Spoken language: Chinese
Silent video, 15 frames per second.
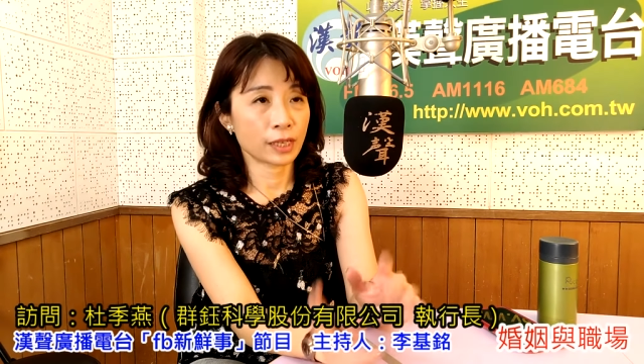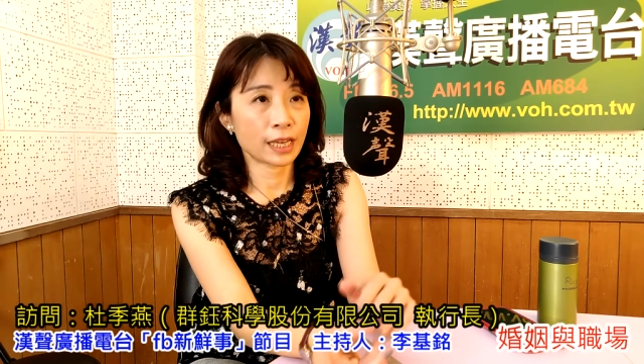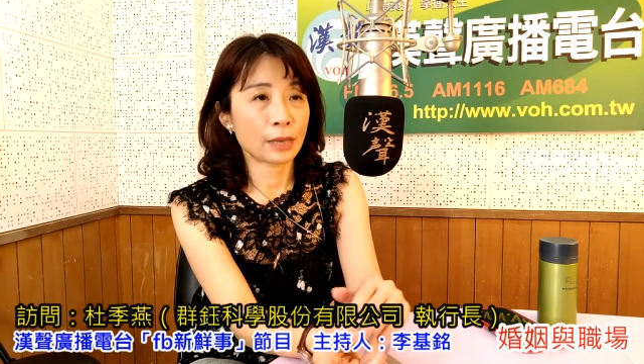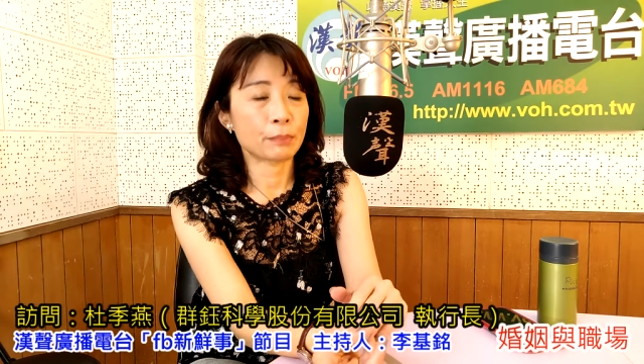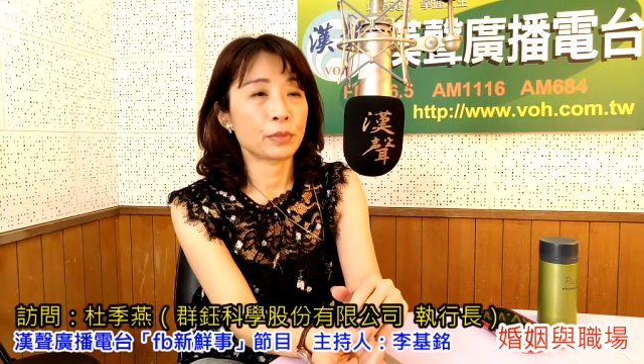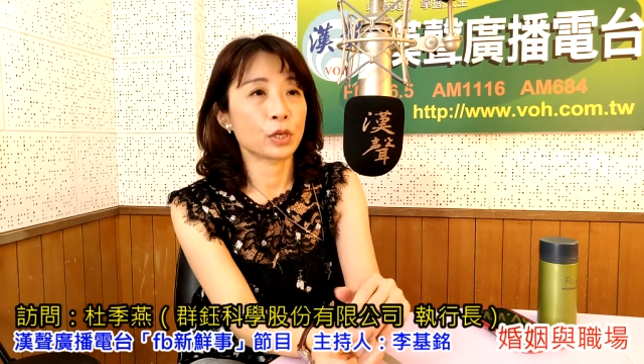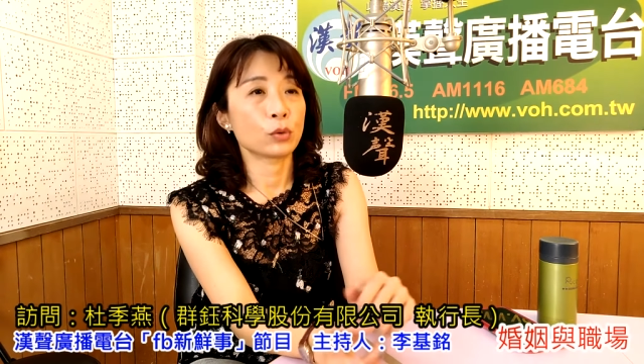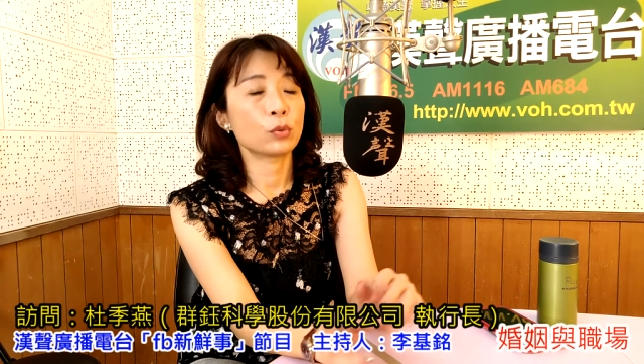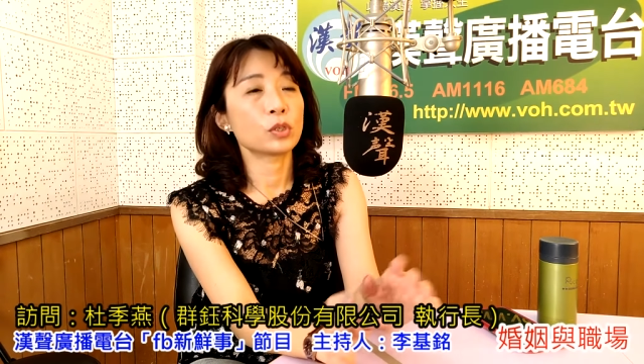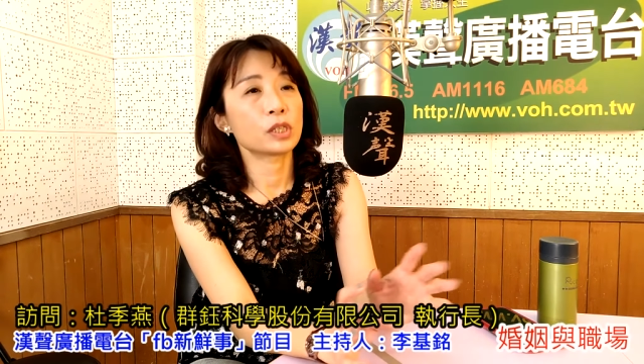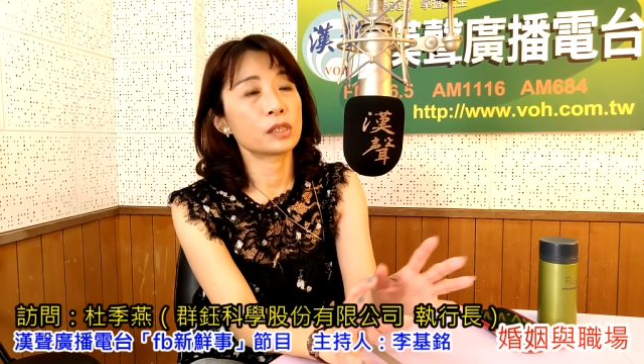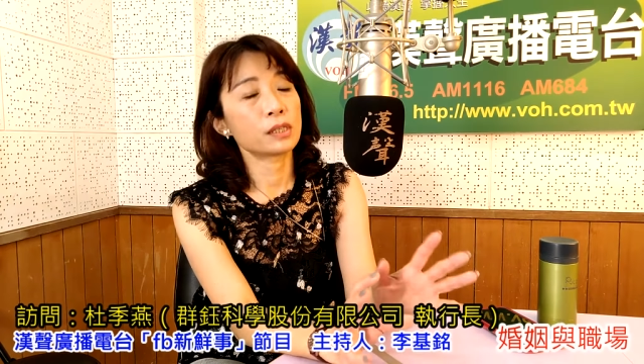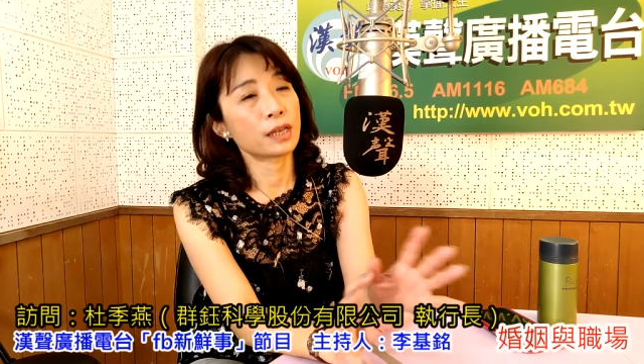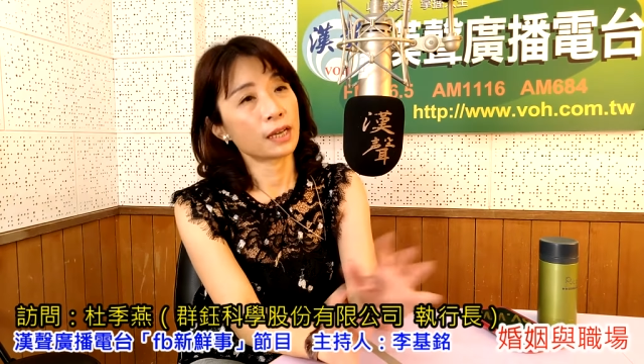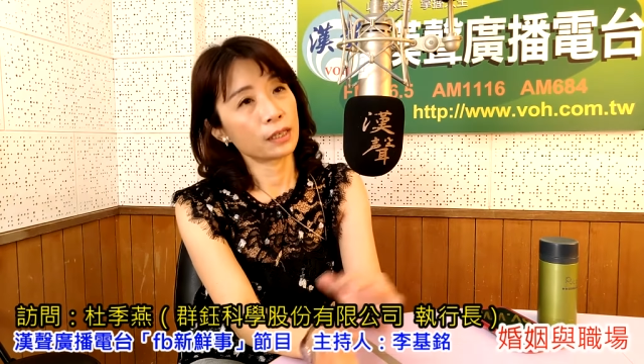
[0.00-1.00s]
改变或
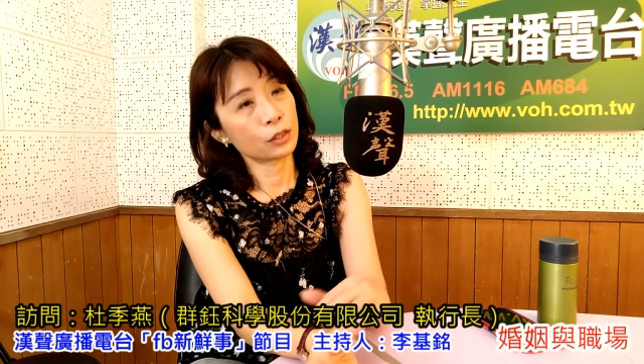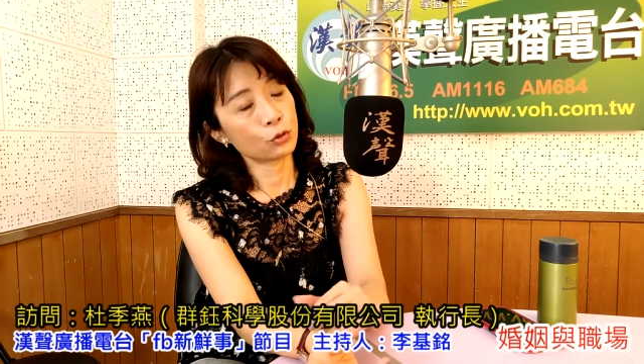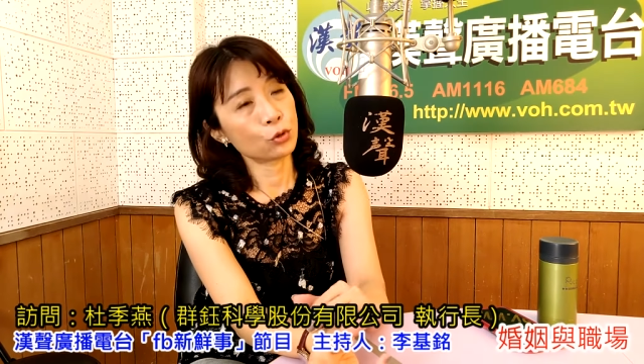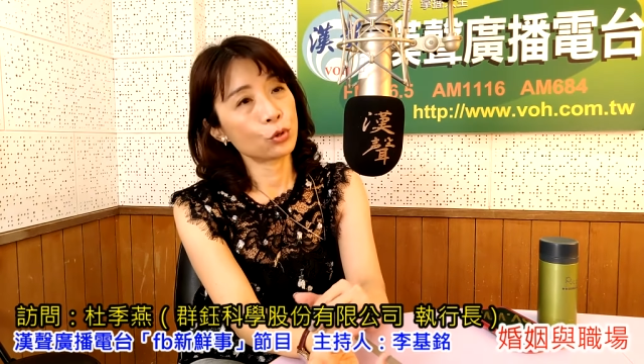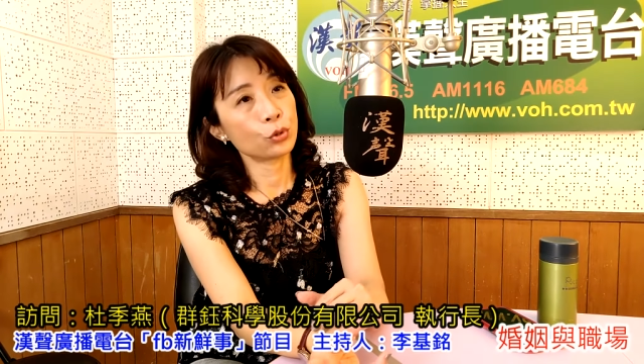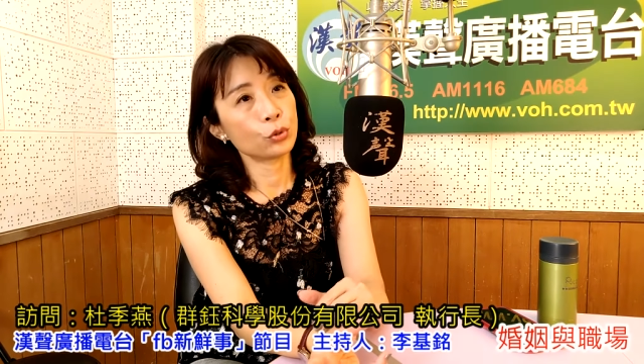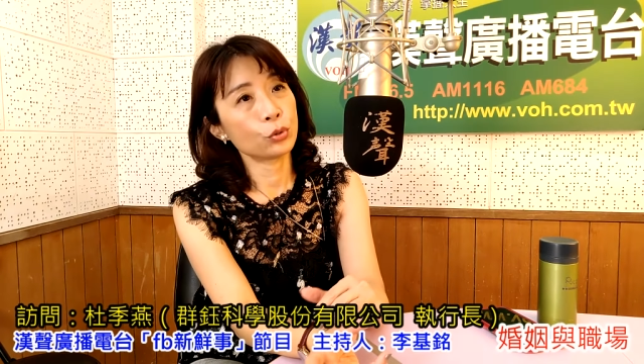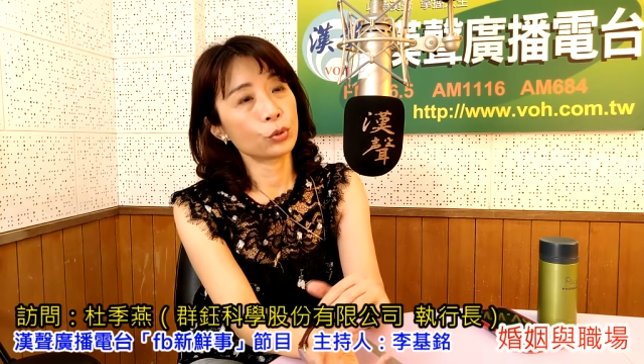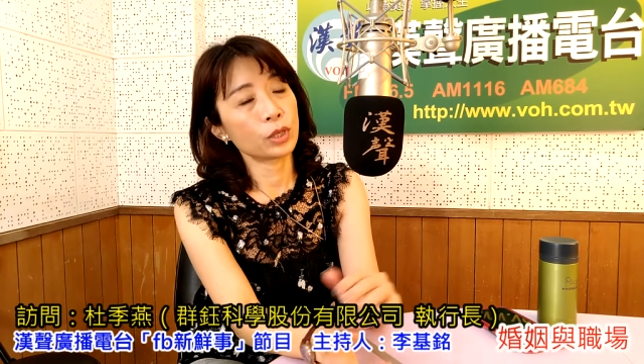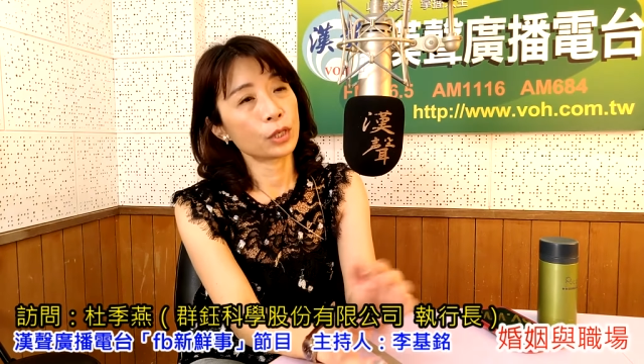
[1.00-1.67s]
者是哪一个区域，